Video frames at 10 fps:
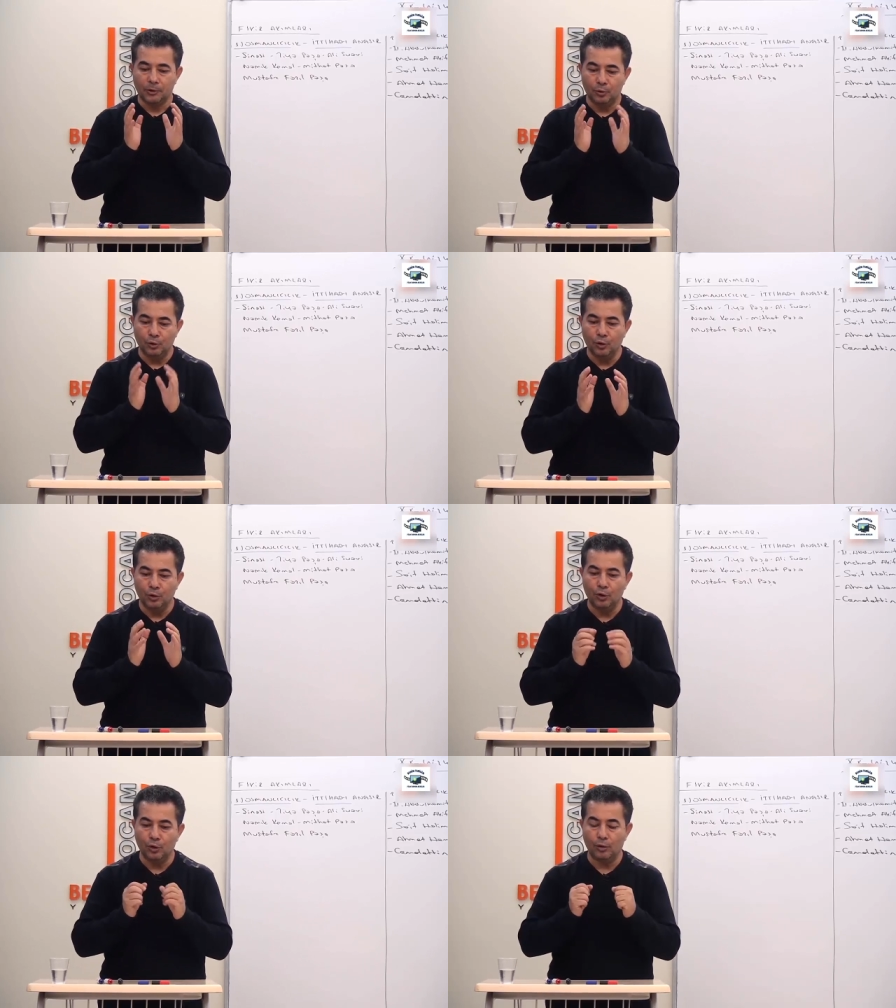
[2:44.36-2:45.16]

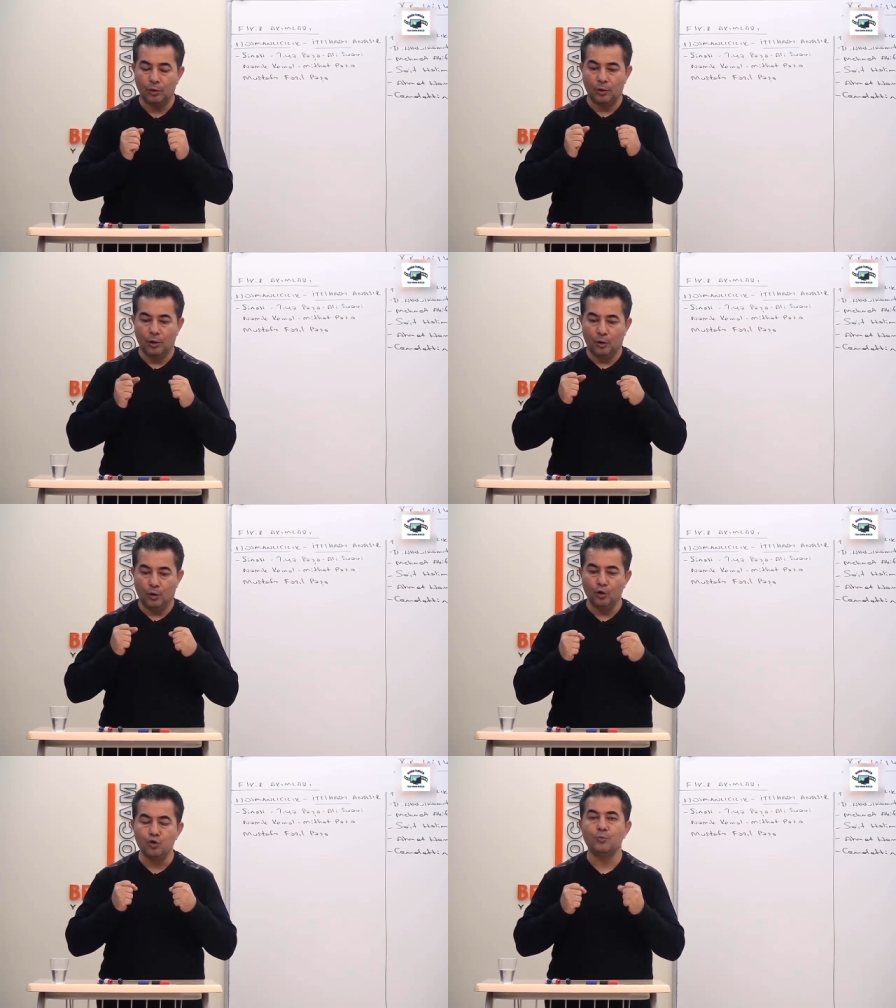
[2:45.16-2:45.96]
Ruhu
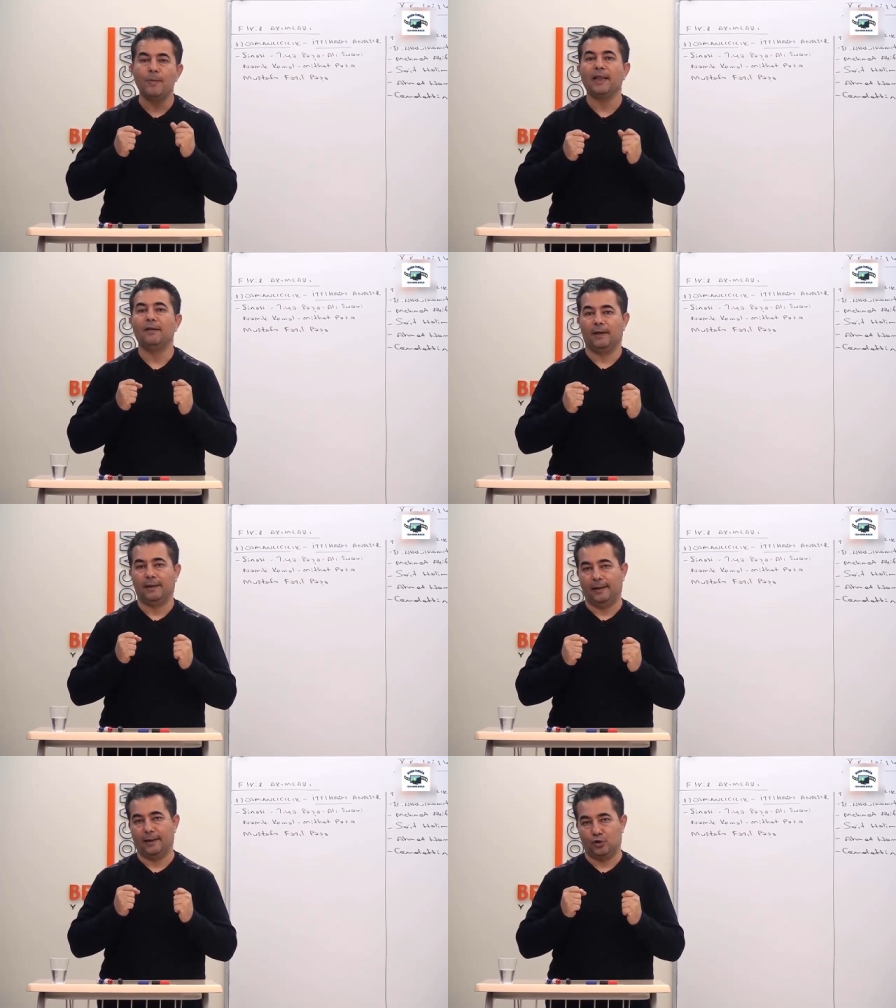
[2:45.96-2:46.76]
Osmanlı
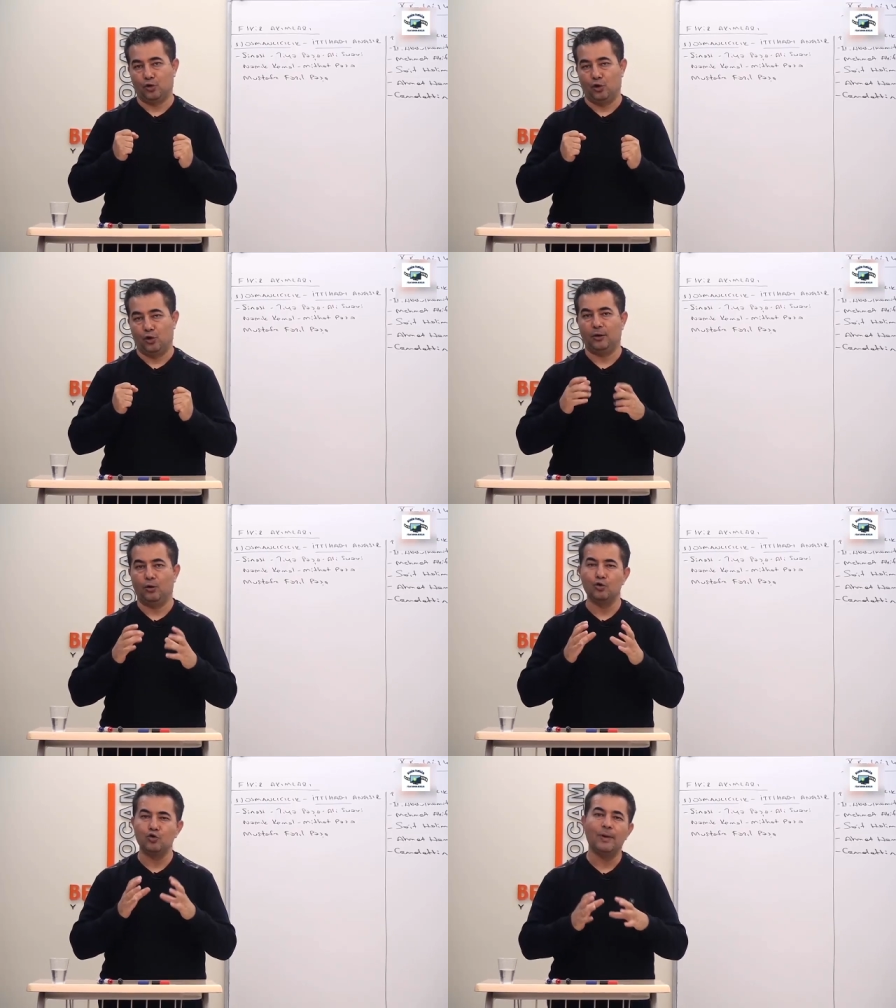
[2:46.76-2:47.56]
vatandaşı olmak.
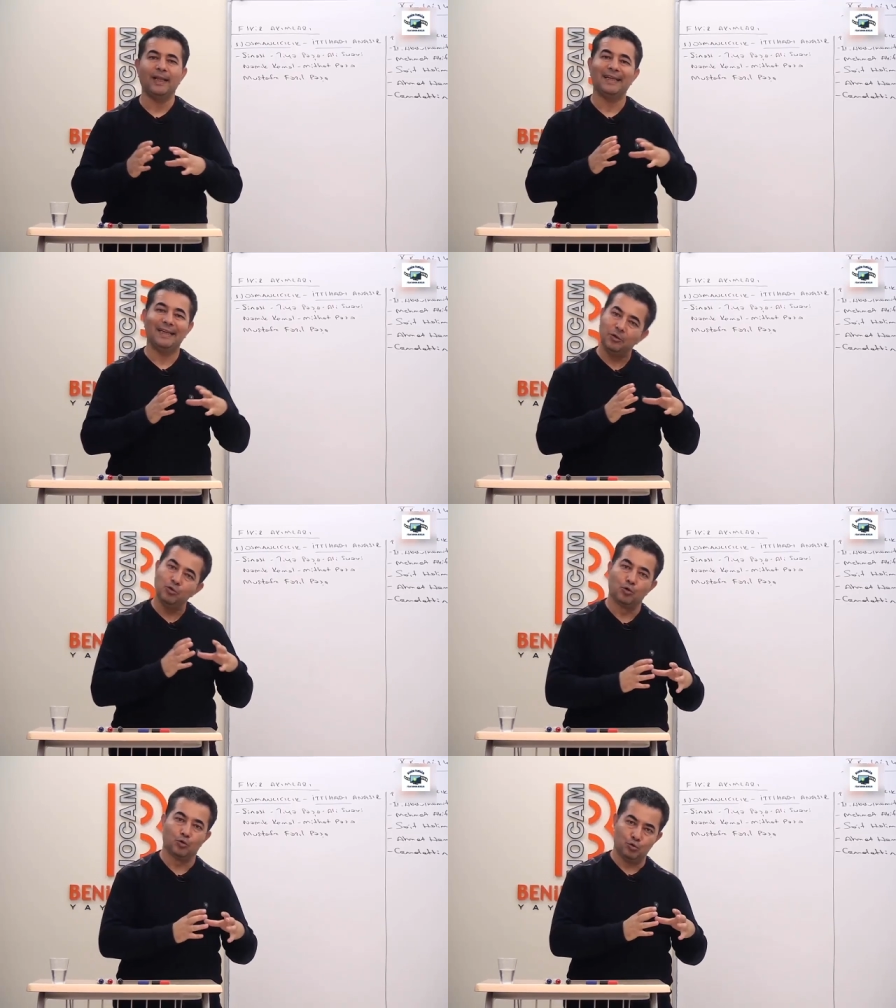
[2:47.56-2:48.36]
Osmanlı'da ne
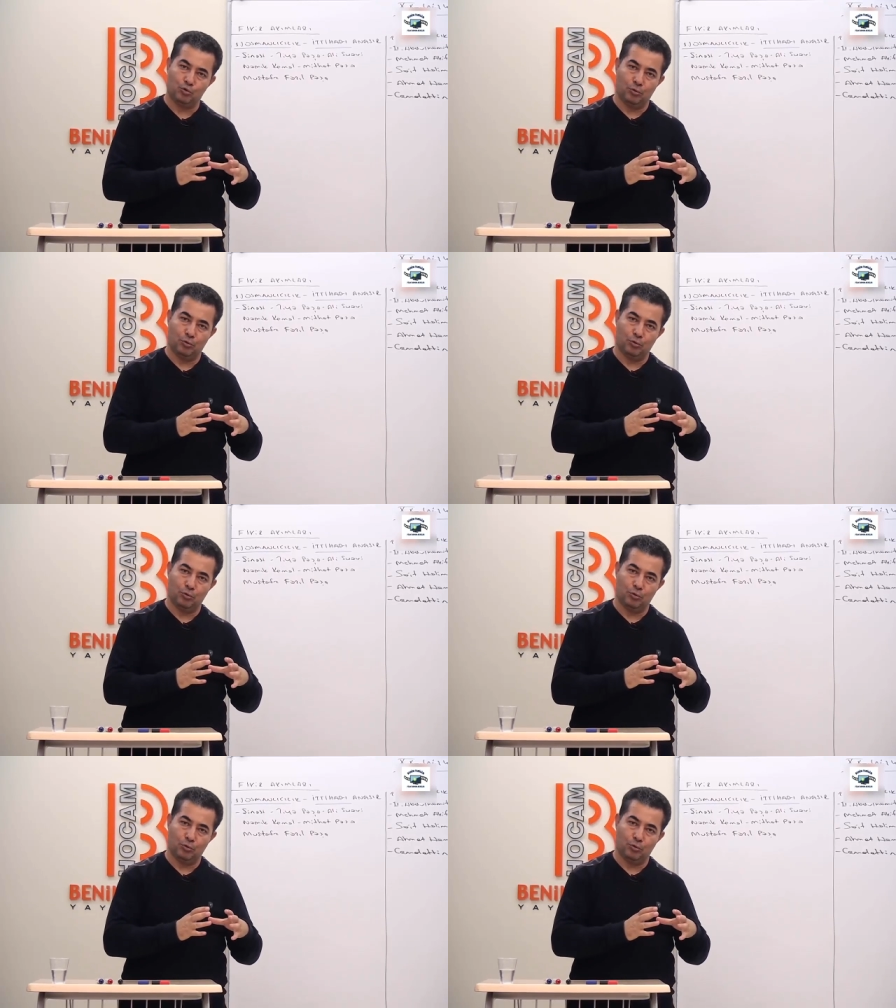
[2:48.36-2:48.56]
diyoruz?